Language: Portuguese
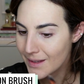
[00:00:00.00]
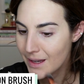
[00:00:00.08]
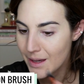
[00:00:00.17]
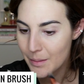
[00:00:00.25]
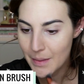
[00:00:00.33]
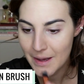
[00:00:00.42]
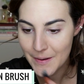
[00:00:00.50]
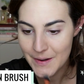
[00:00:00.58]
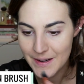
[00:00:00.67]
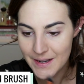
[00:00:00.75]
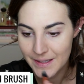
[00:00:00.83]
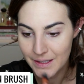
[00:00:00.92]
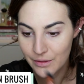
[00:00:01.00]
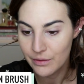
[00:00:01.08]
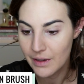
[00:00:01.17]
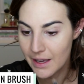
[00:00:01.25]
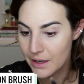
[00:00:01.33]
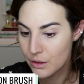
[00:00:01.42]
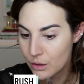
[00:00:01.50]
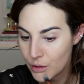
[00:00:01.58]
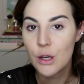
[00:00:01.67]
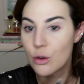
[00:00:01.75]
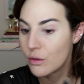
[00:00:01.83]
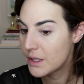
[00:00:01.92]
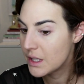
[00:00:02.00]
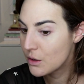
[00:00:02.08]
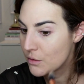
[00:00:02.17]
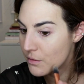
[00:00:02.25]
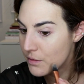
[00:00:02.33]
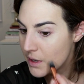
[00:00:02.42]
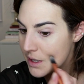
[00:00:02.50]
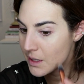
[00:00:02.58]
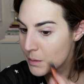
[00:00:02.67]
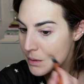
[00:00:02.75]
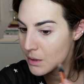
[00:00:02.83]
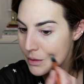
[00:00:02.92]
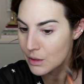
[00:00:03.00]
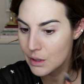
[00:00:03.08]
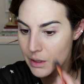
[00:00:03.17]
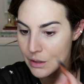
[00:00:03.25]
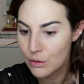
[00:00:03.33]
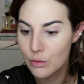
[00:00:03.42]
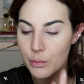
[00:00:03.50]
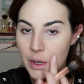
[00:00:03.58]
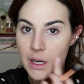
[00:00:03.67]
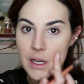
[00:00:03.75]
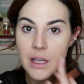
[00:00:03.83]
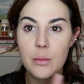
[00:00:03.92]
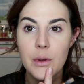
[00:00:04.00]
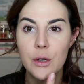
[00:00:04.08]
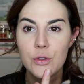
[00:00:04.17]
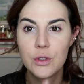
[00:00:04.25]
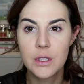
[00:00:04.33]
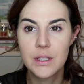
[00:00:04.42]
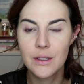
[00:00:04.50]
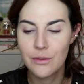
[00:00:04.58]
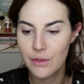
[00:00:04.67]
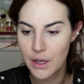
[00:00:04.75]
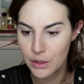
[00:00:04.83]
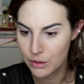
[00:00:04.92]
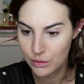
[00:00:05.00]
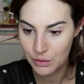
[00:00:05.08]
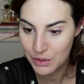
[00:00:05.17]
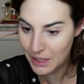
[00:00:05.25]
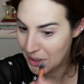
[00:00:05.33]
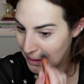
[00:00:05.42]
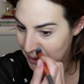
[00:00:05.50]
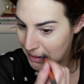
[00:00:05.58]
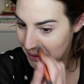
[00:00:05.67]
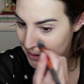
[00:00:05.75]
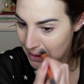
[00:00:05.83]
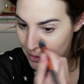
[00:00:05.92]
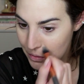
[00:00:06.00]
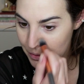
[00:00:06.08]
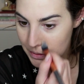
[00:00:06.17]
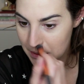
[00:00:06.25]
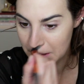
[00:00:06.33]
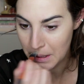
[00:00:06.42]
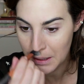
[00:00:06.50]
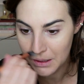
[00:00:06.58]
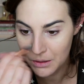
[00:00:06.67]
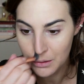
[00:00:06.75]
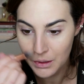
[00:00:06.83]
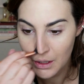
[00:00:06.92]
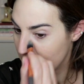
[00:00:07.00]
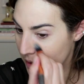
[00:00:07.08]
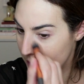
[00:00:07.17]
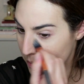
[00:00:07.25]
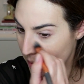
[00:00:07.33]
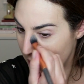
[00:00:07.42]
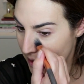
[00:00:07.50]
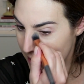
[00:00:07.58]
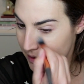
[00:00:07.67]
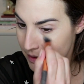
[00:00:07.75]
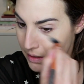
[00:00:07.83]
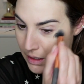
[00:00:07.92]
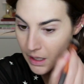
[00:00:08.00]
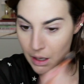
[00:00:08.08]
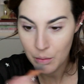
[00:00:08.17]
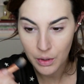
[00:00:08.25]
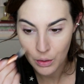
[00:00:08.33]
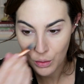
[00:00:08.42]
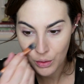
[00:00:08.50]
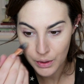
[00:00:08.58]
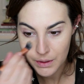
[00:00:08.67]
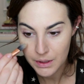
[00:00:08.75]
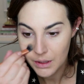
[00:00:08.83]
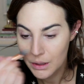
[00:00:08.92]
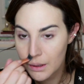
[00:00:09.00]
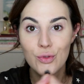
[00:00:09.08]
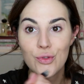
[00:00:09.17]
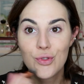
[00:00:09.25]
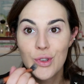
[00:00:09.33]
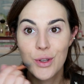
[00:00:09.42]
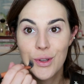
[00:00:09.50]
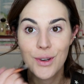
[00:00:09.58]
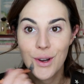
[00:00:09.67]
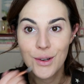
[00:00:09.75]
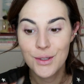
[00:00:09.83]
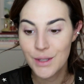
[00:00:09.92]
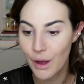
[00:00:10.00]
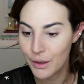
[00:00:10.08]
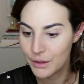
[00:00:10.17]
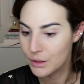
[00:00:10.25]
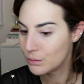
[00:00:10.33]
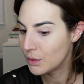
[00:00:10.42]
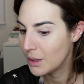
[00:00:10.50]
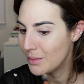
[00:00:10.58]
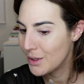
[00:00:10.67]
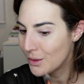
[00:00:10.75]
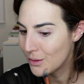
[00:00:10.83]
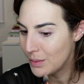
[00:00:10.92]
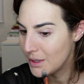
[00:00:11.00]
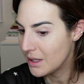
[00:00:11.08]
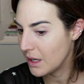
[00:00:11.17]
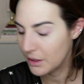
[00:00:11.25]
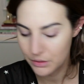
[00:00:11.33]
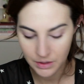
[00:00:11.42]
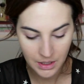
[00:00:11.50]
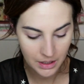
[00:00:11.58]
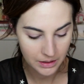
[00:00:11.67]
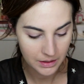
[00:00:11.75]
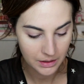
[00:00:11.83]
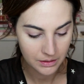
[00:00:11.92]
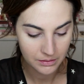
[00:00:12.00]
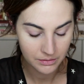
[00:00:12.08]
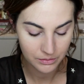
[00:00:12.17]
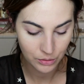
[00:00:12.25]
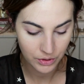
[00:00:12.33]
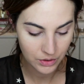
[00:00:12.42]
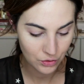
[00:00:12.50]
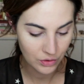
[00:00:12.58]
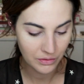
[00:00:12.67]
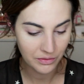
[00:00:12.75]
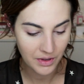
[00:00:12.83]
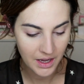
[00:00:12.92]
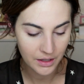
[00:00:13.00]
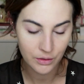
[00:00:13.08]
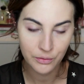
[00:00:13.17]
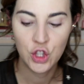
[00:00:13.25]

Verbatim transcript: rebelde nesse inverno. Eu conversei com várias pessoas que estão com pele rebelde nesse inverno, eu não sei o que que tá acontecendo, mas parece que é uma coisa generalizada. O que é bem complicado, né, essa coisa de inverno.